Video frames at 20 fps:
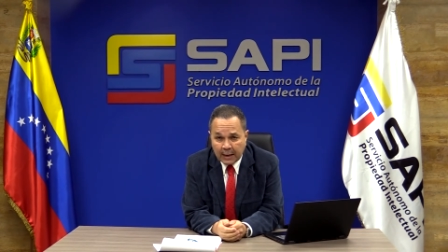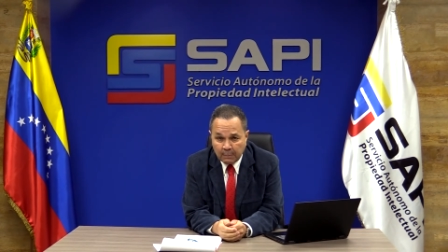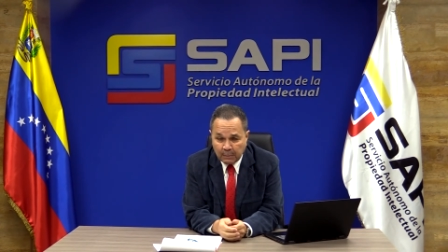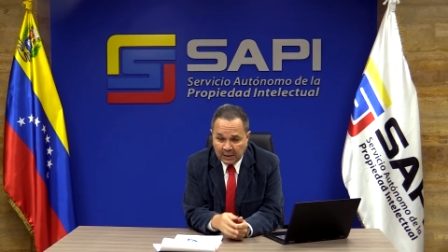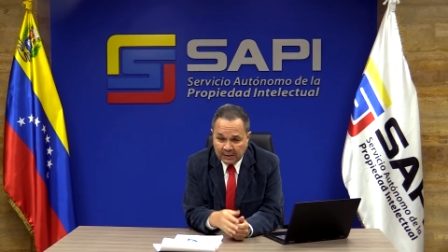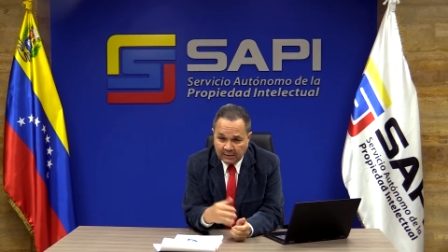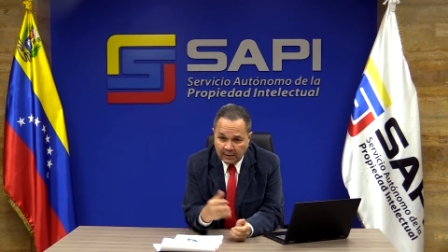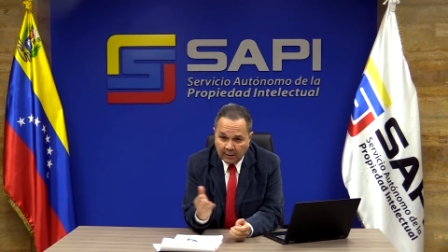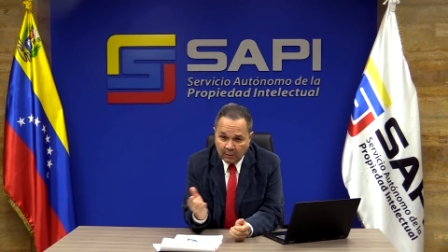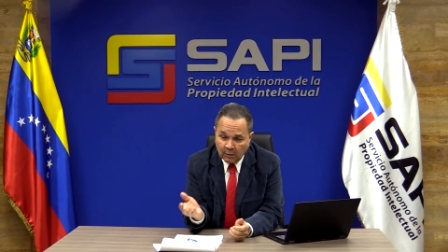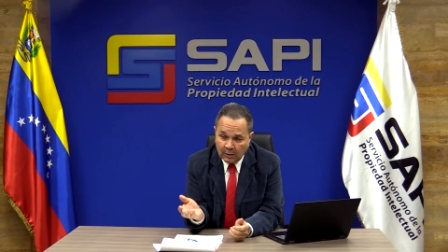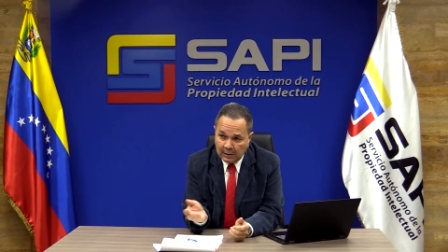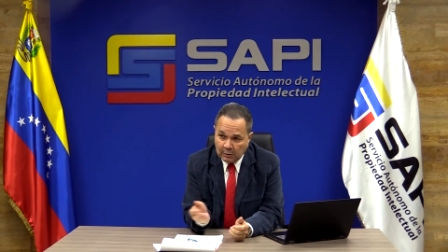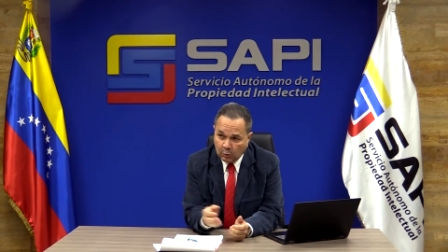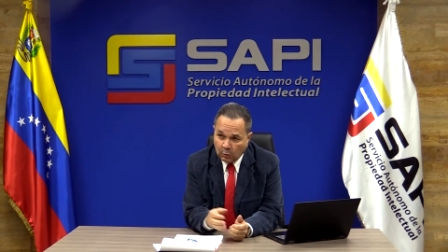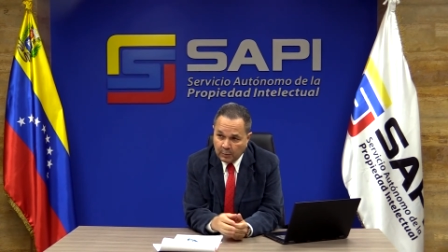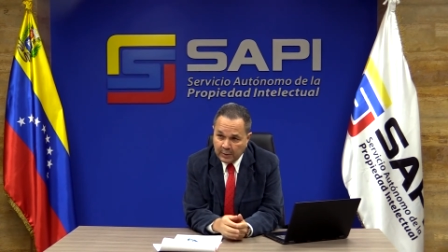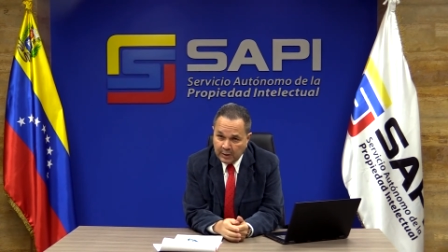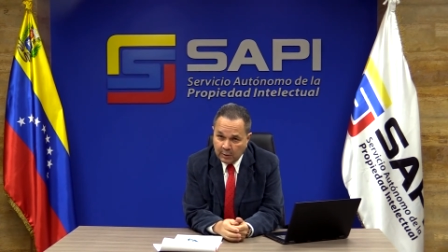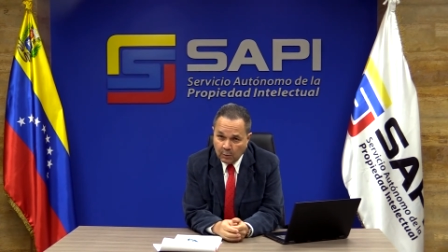pasaron al
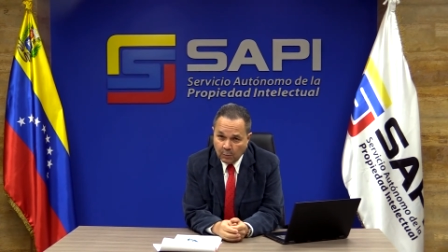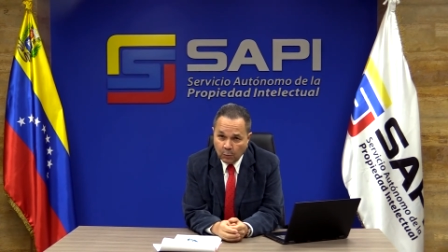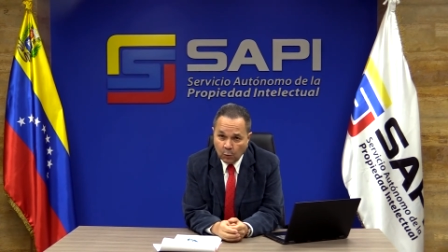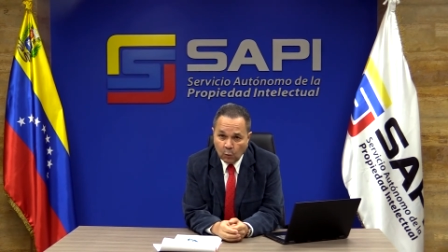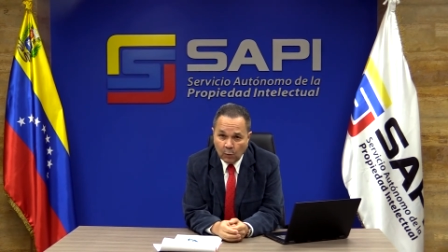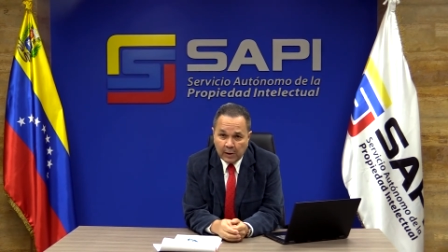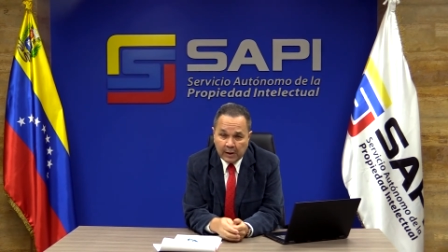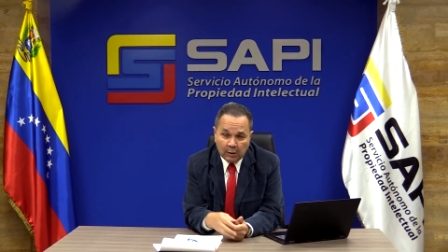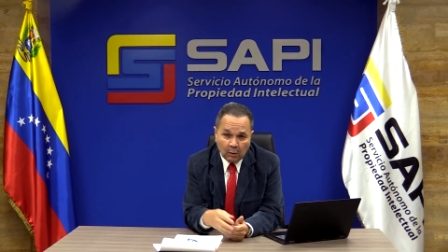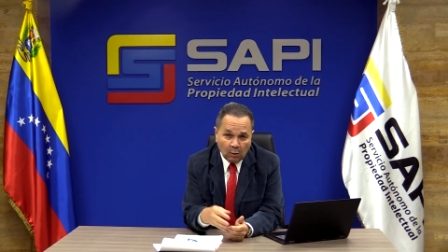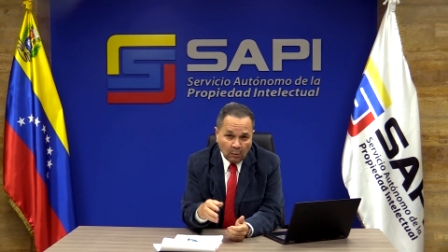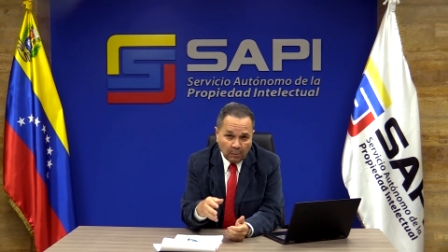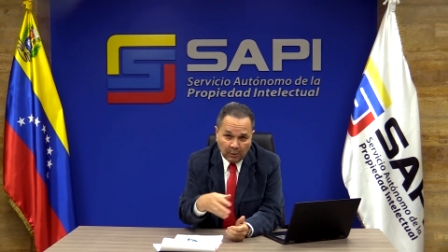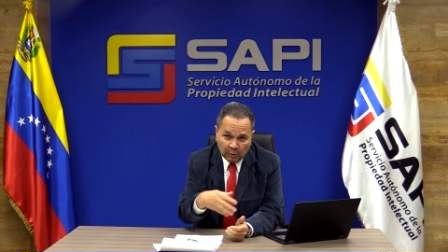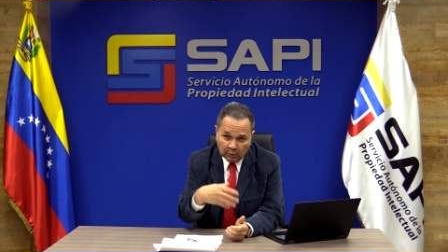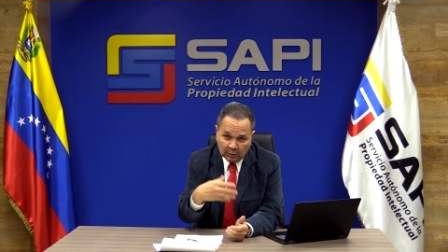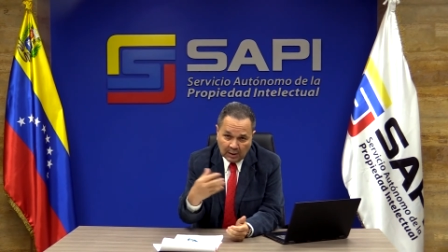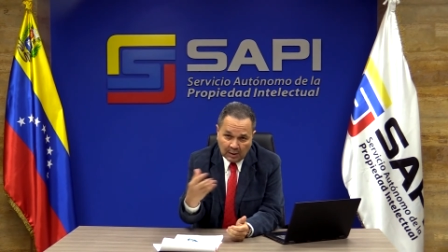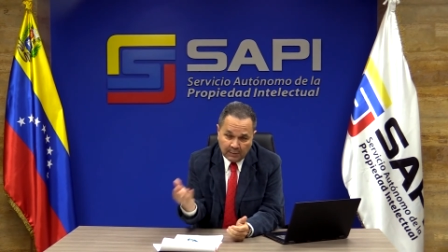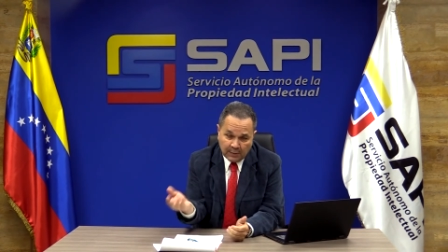dominio público,
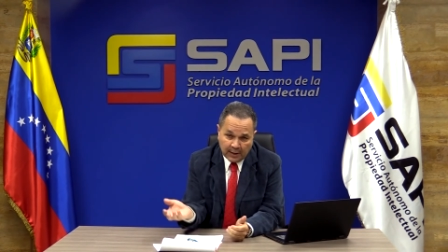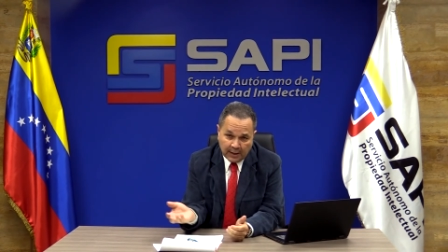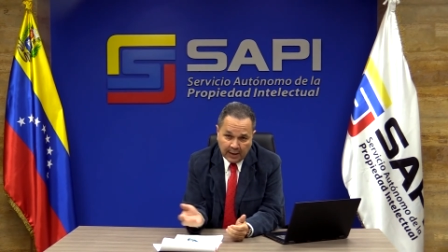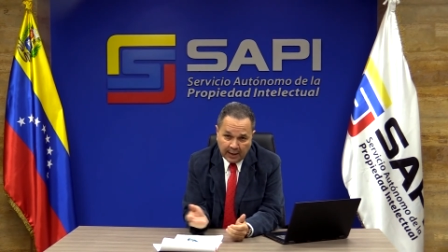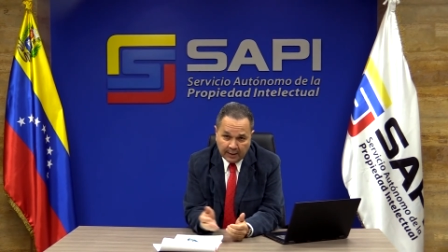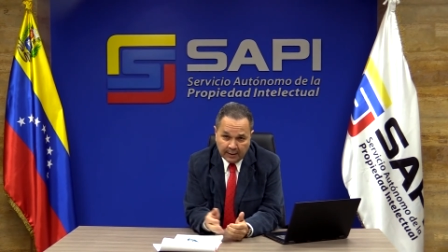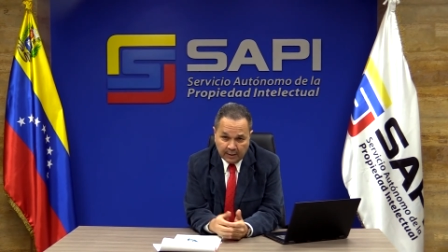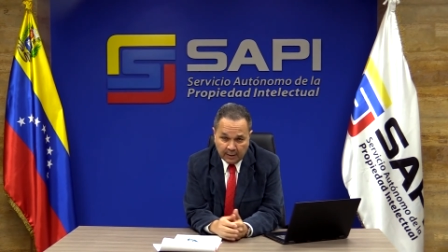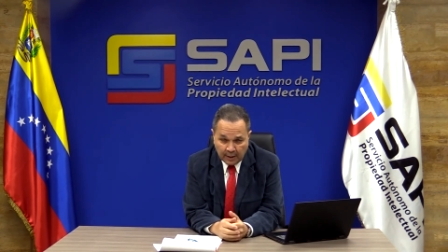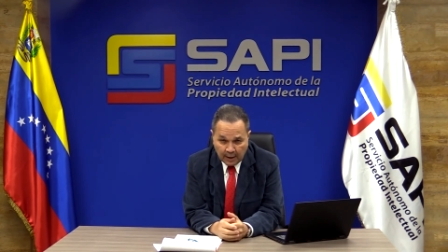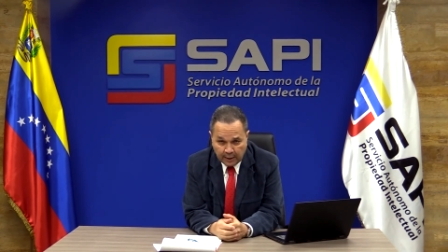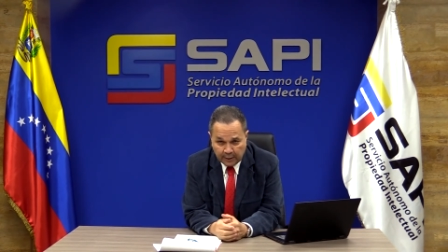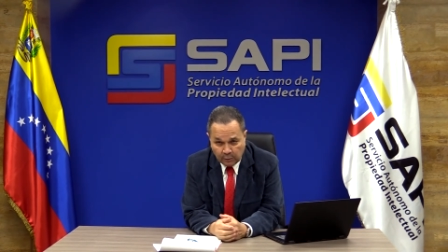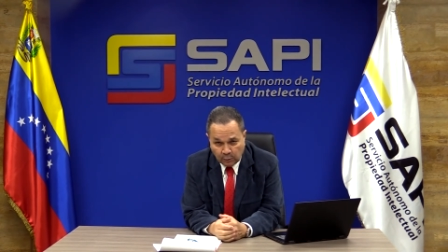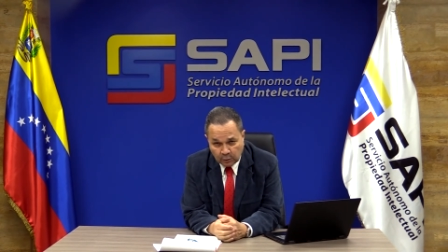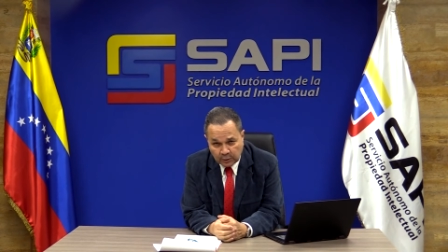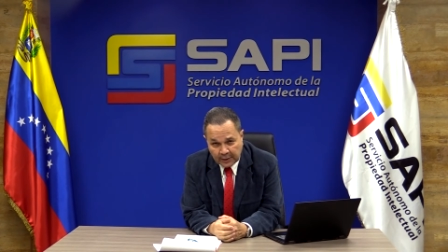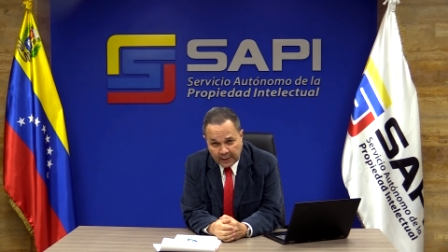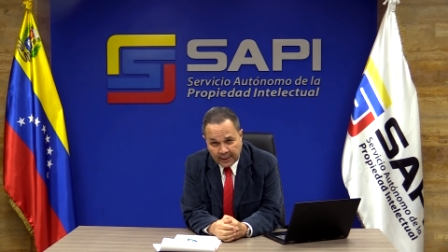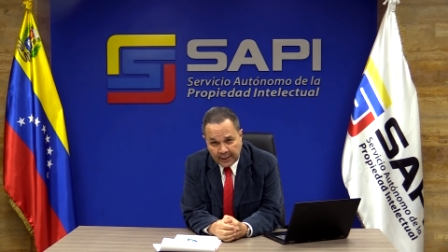pero también hay, hay
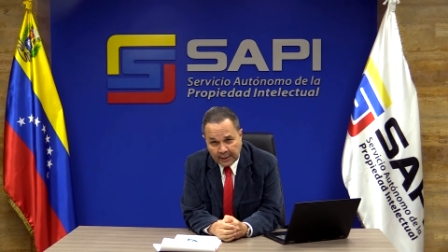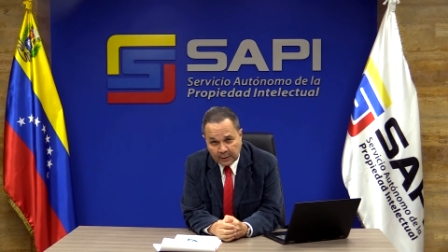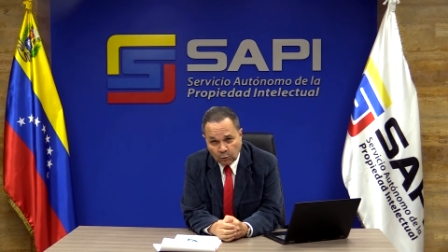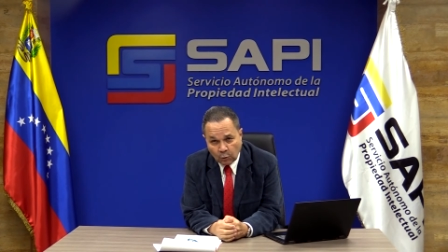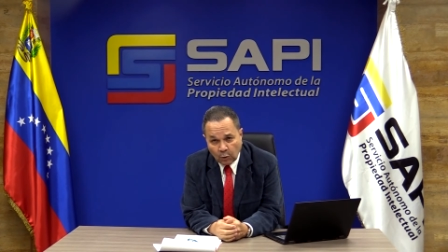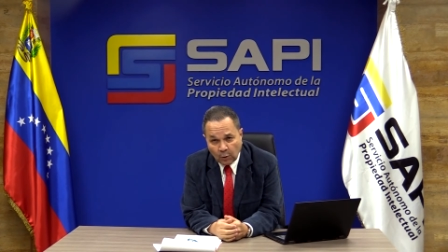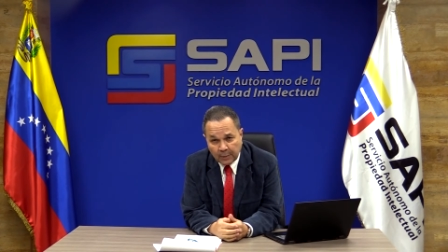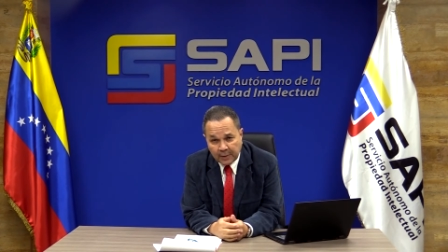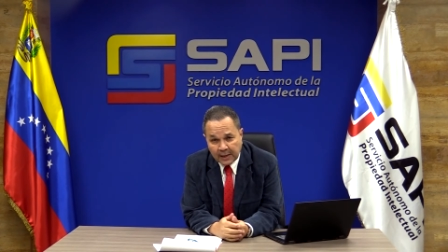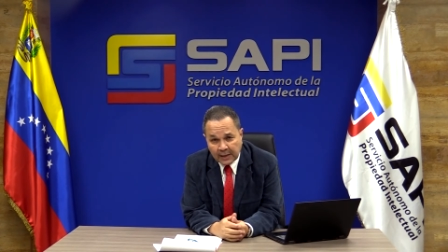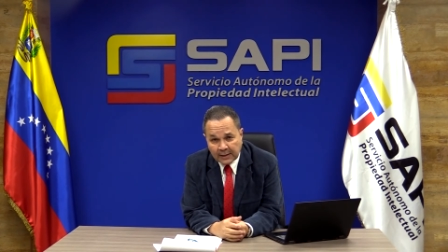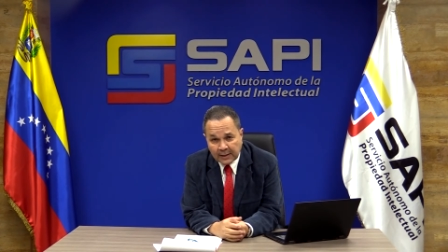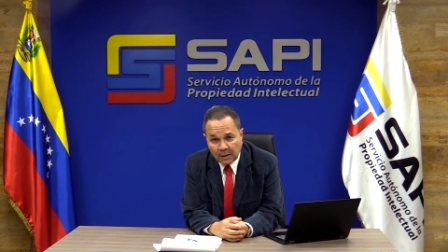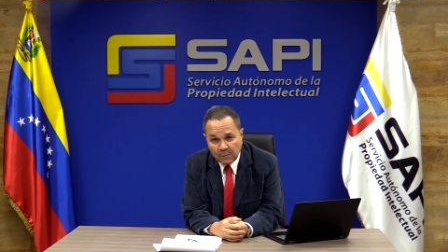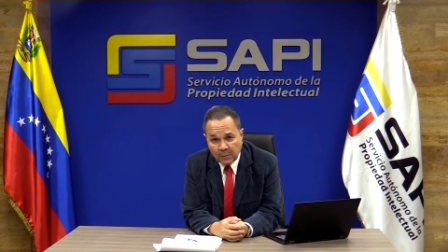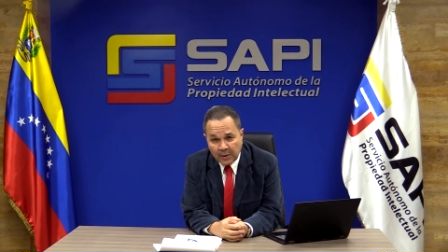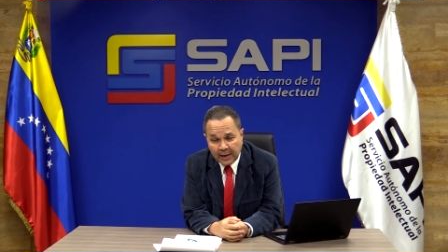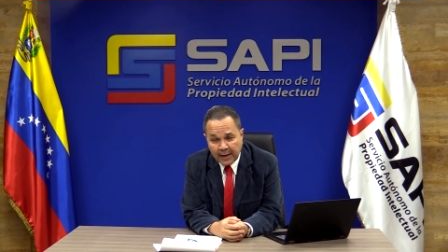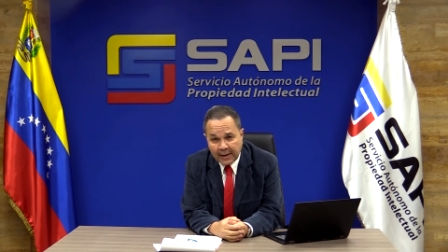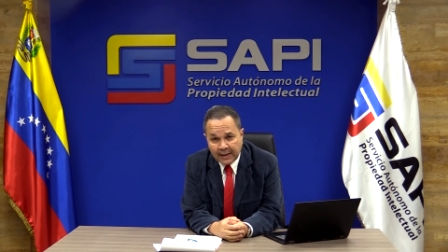otras que todavía
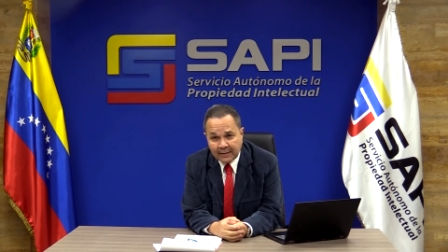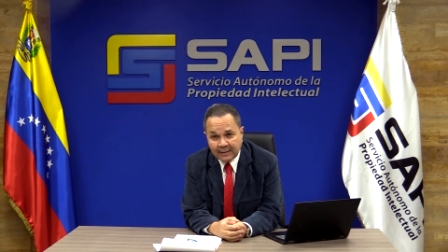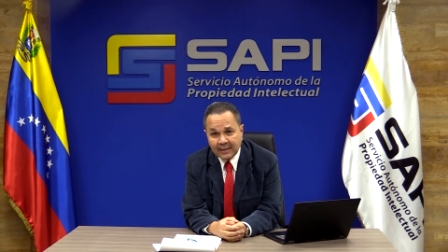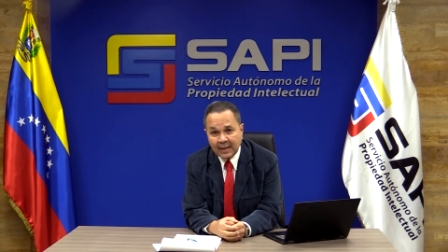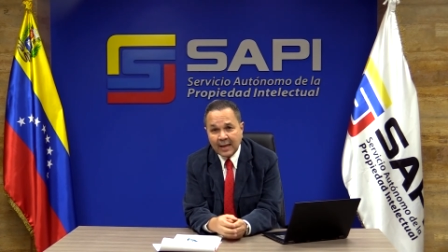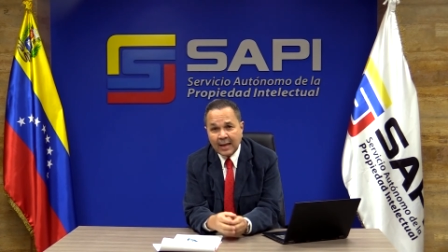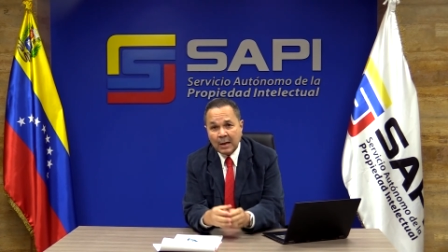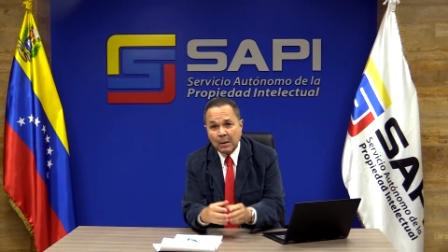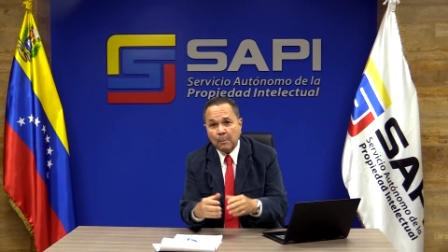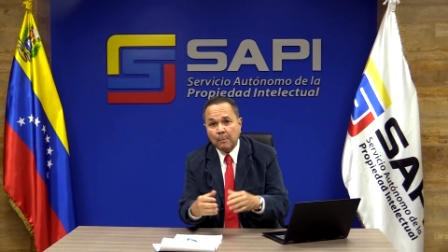están vigentes,